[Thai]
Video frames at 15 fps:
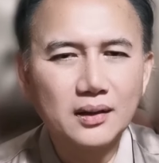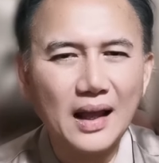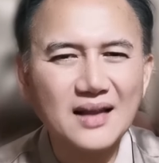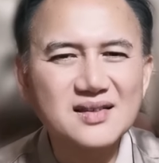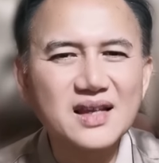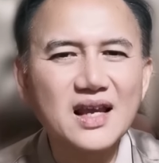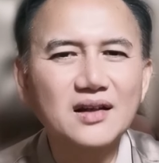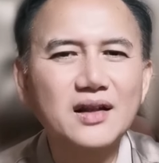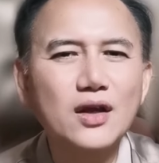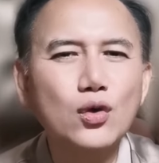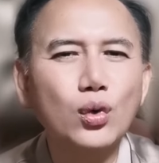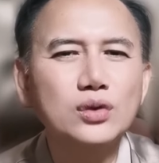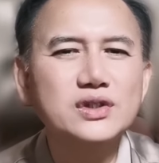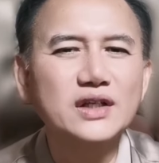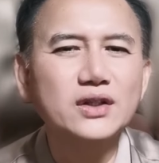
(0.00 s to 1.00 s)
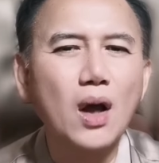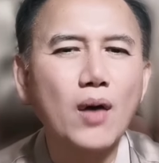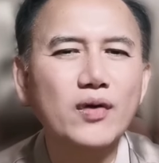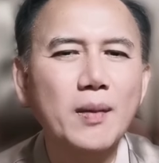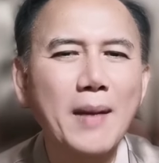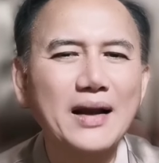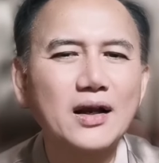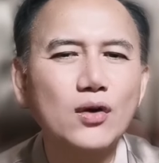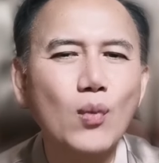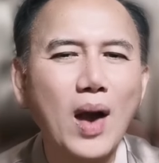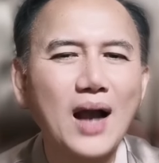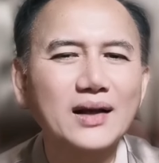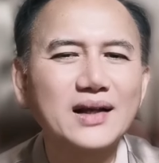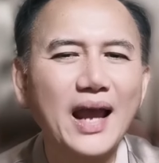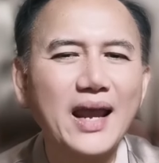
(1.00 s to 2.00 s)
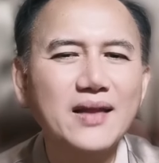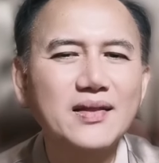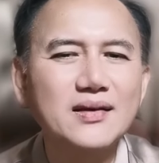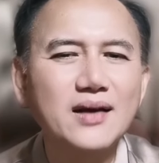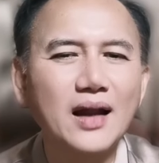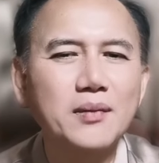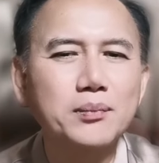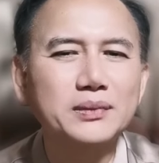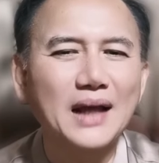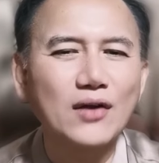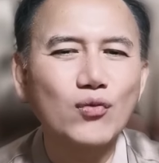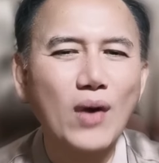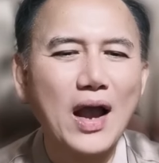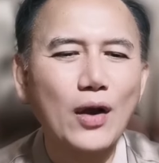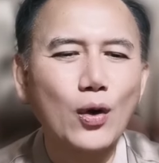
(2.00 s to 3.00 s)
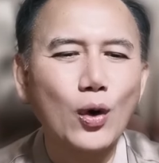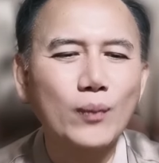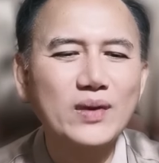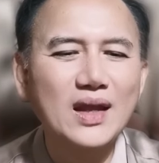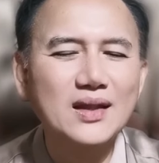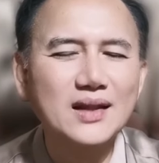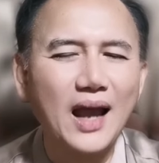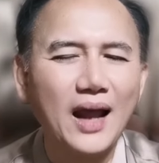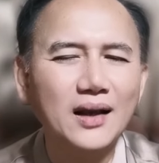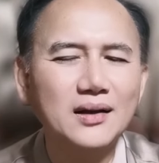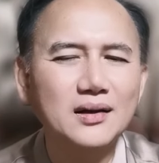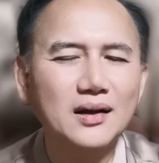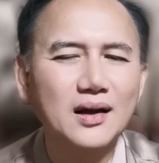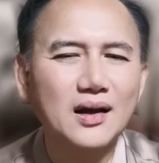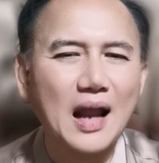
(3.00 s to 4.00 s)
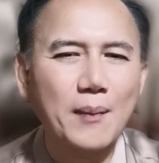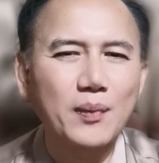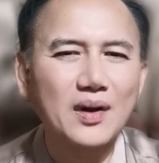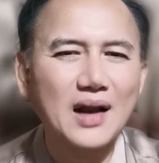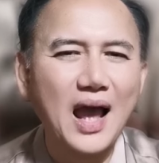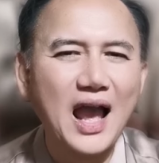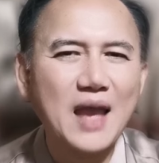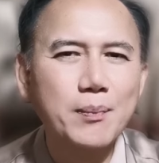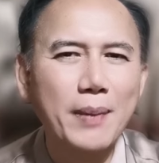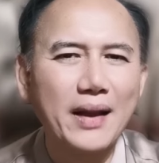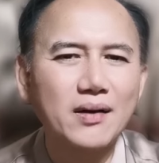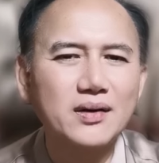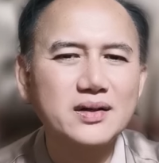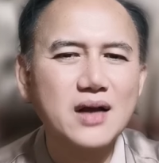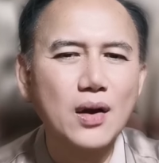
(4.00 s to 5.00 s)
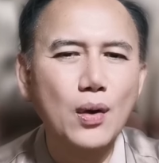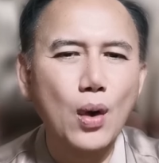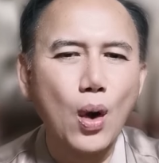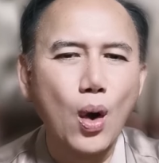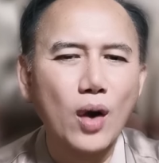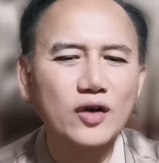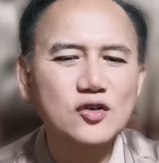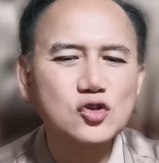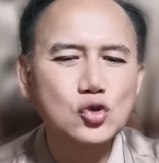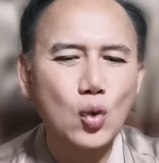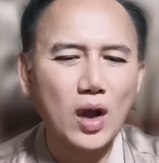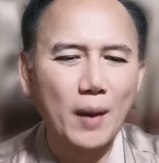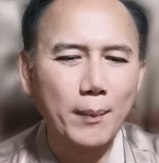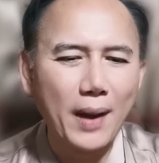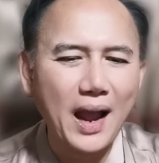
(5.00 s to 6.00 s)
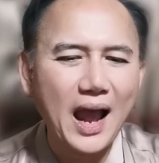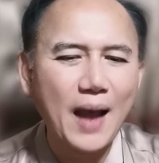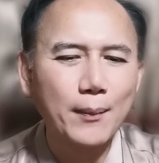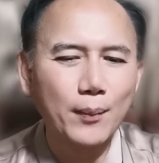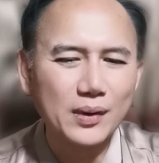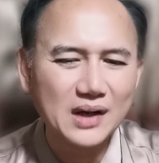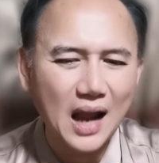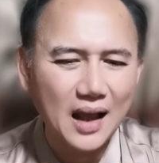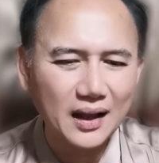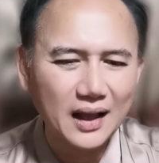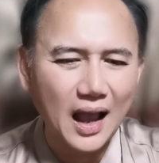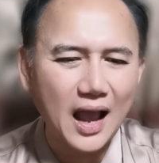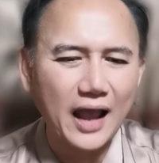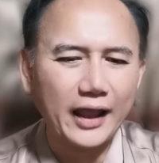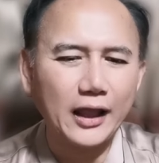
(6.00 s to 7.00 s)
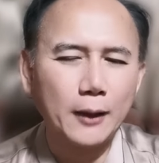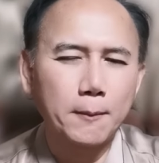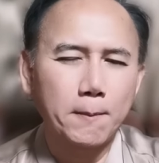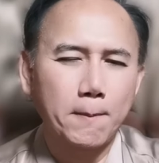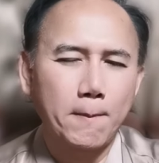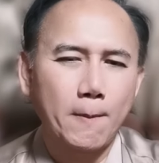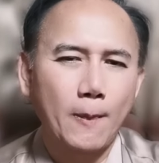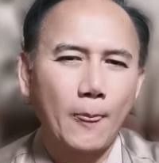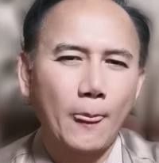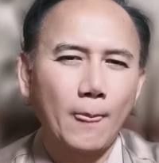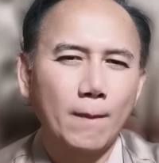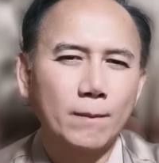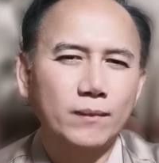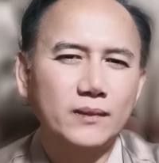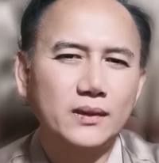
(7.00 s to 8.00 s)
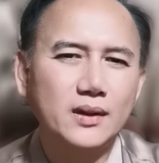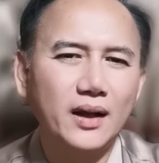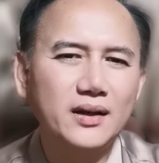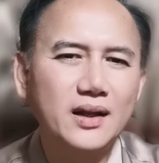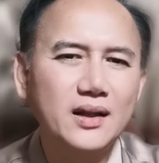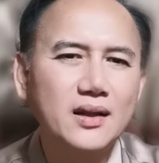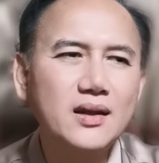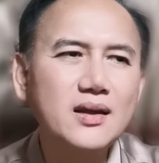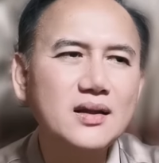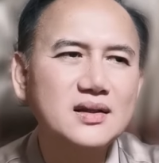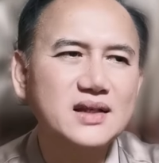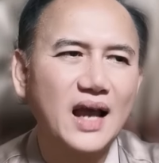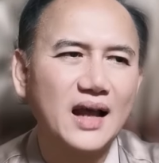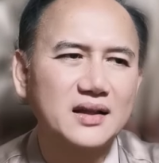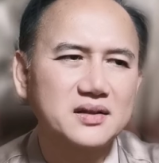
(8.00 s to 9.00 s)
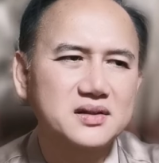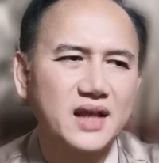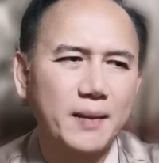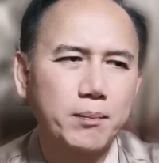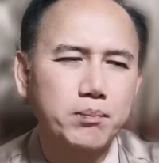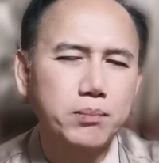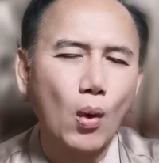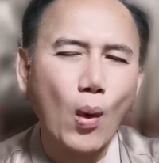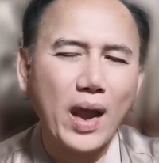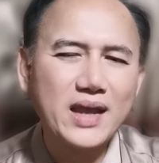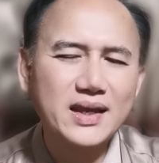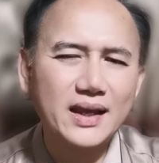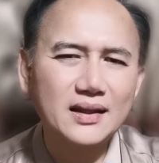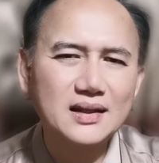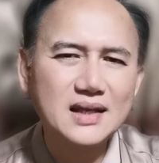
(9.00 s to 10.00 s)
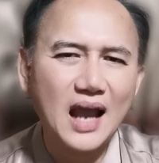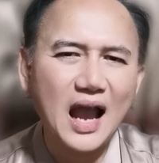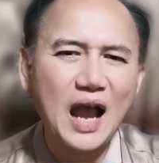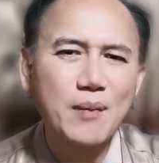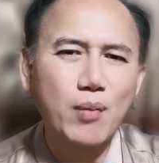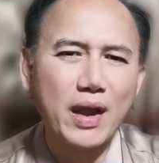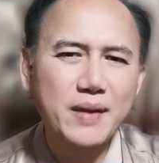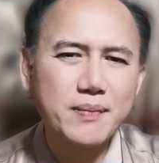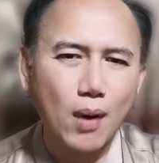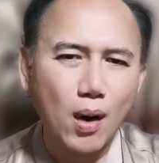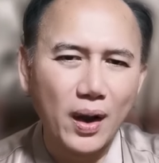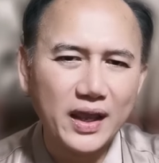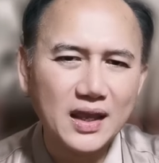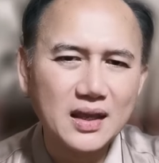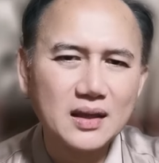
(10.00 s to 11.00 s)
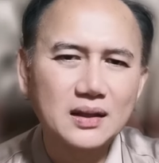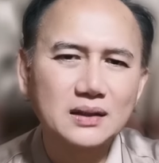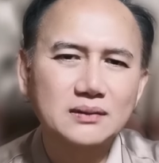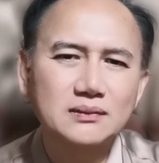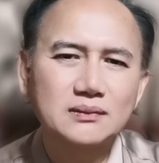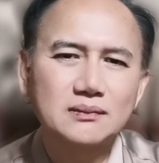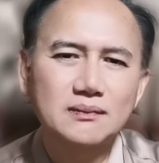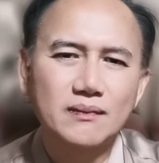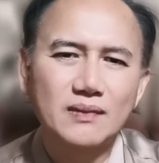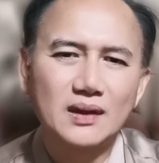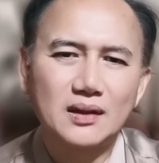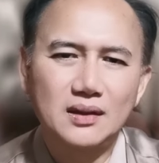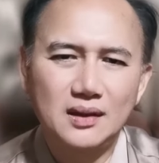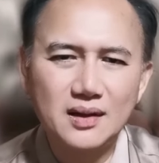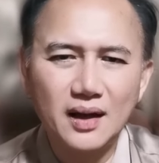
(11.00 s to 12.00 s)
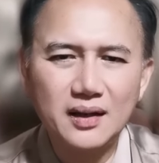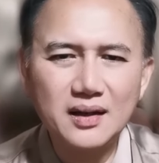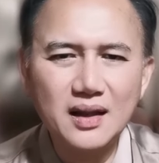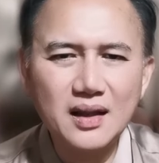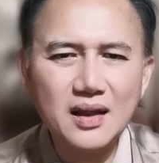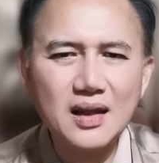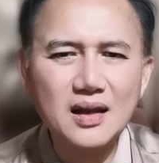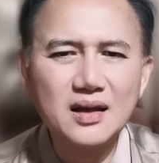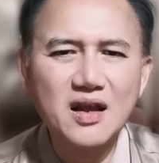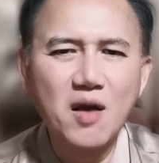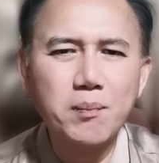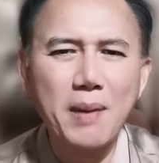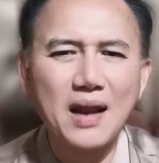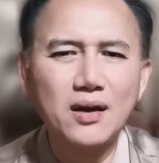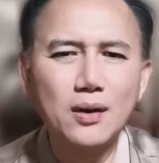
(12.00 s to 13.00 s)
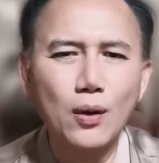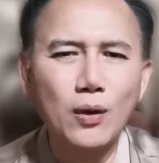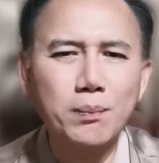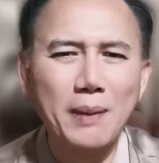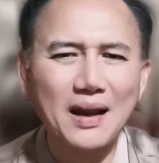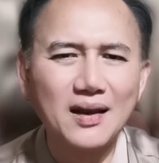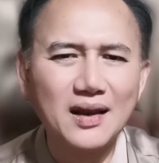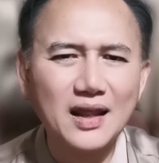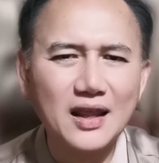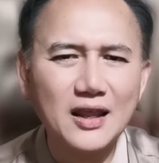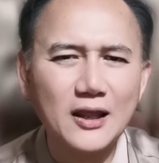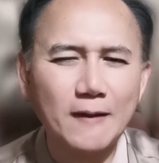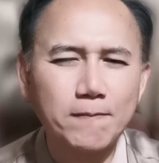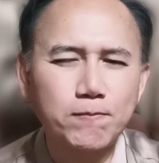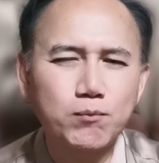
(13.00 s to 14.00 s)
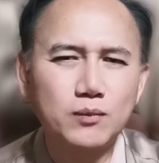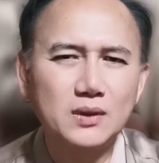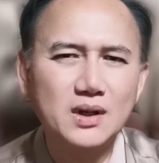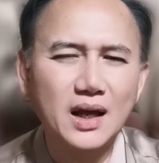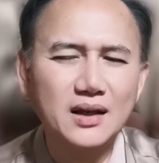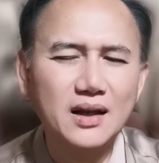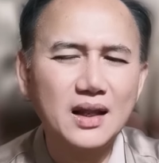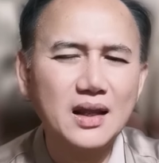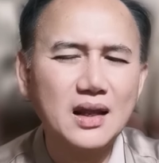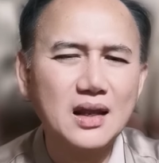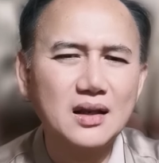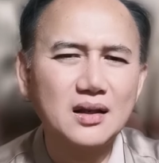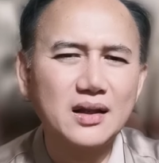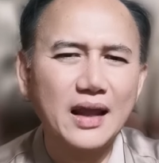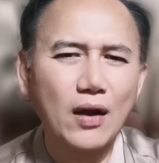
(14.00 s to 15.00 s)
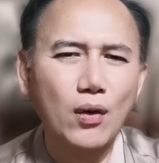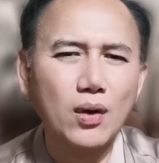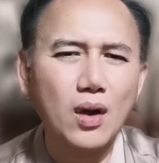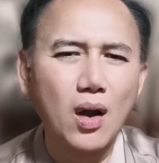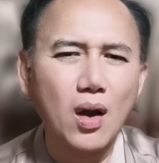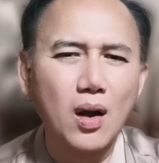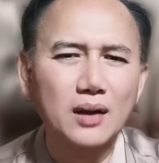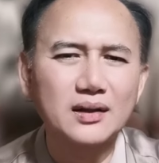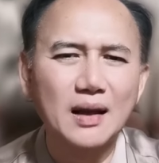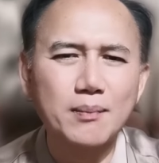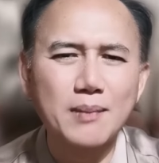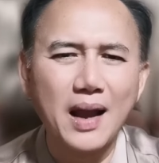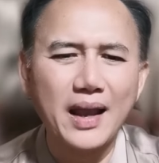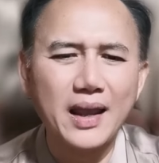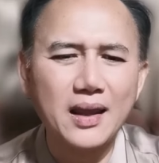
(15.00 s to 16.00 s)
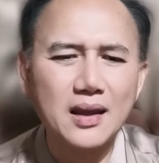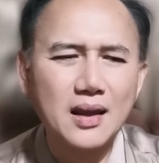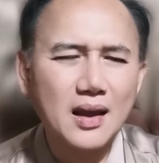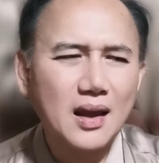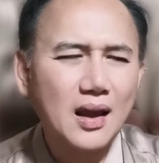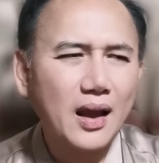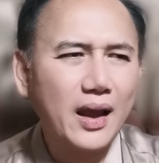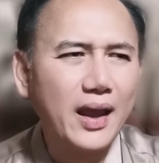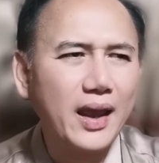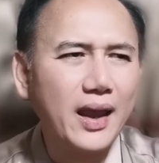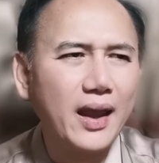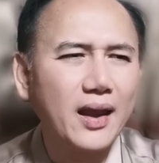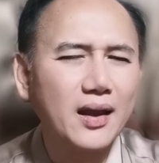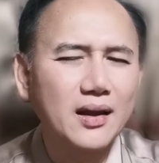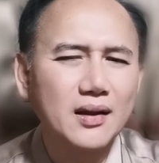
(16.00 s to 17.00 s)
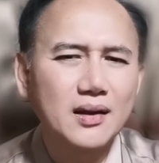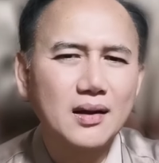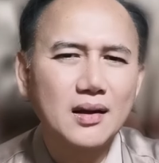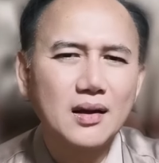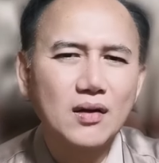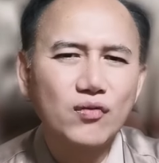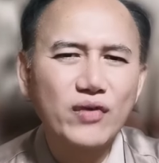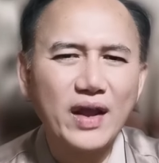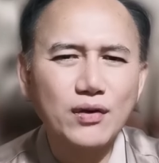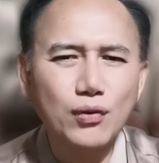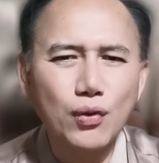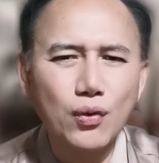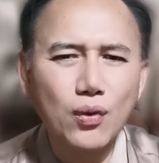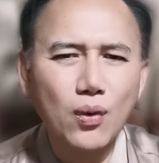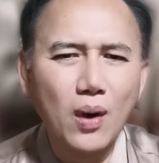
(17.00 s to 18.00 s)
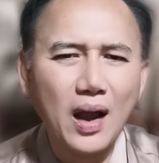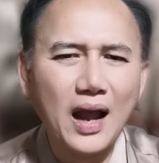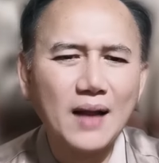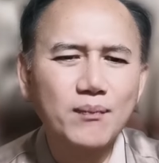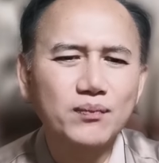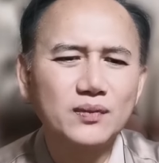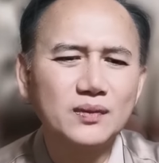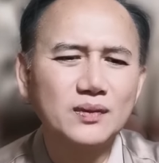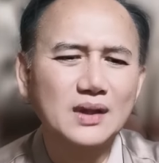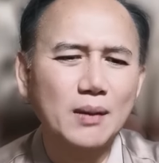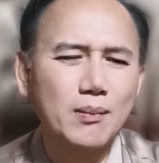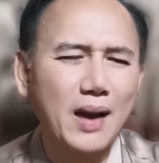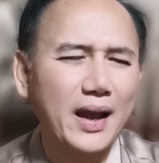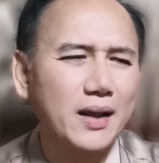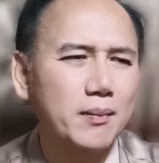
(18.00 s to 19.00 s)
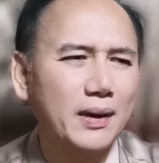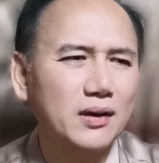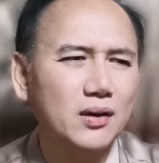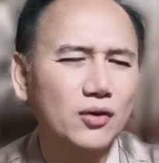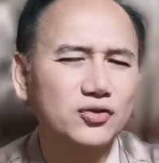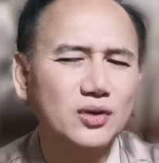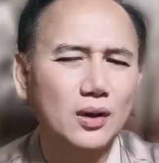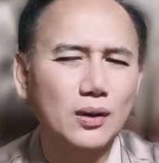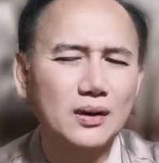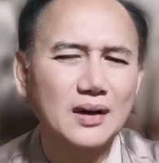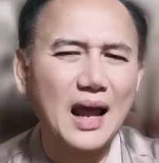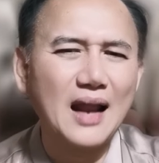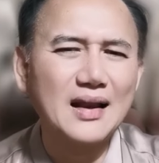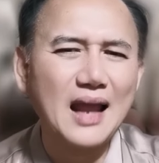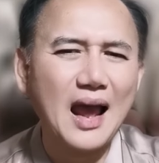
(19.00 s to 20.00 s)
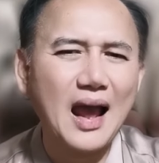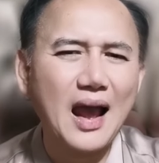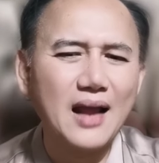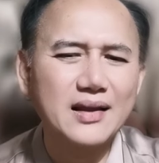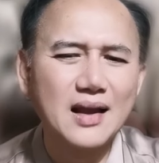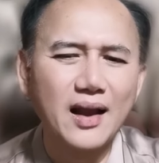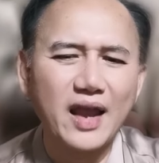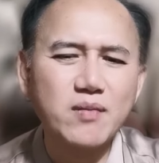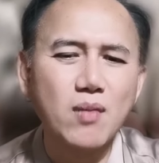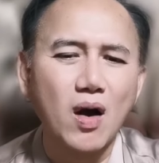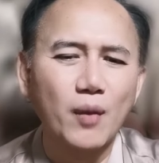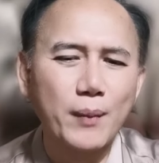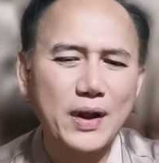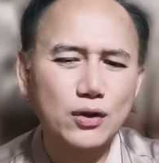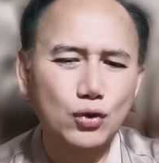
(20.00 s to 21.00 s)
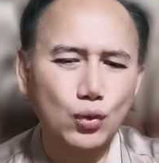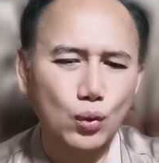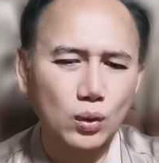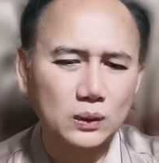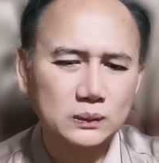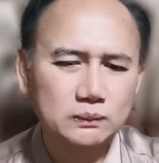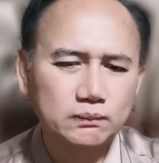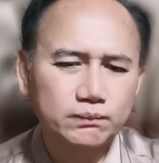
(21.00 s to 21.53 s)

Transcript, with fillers: แต่สิ่งที่คุณจะต้องระมัดระวังในเดือนธันวาคมนี้นั้นกลับกลายเป็นเรื่องของสุขภาพร่างกาย เดือนนี้จะเจ็บป่วยกินยาบ่อยๆ เดือนนี้เดี๋ยวเป็นโน่นเป็นนี่ เดือนนี้เดี๋ยวก็ทำไม เอ๊ะเวียนหัวทำไมมันรู้สึกล้าล้ายังไงบอกไม่ถูก